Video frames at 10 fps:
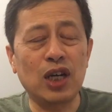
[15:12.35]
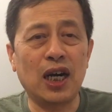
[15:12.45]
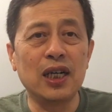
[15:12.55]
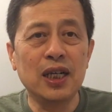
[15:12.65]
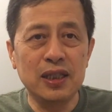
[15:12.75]

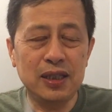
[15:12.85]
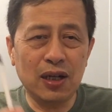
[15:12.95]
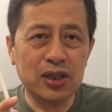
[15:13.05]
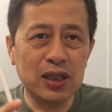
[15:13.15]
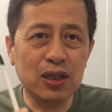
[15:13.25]
啊。你
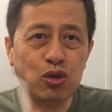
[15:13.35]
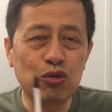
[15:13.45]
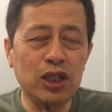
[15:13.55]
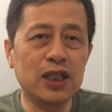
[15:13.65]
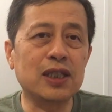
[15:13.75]
要是一个
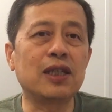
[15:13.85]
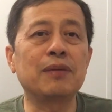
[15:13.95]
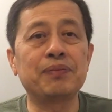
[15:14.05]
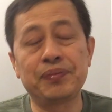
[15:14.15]
独立者，